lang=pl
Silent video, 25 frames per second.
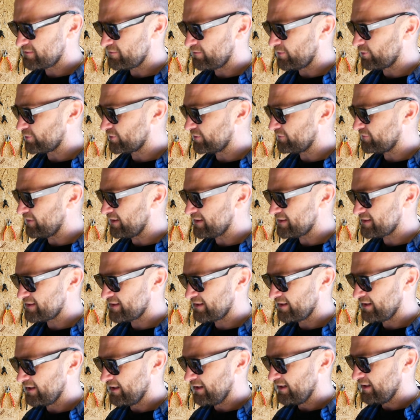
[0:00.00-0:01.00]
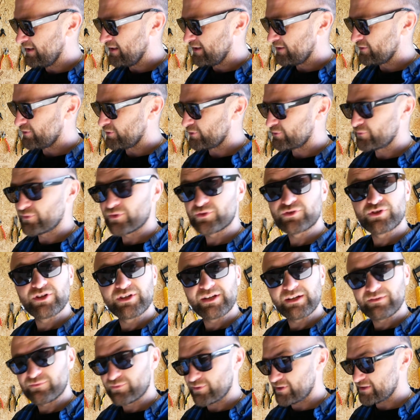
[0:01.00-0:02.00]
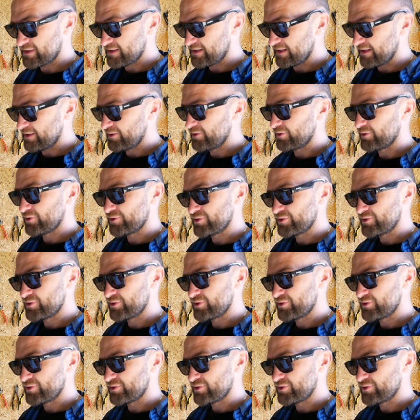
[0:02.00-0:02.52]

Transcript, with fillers: motywację do tworzenia własnego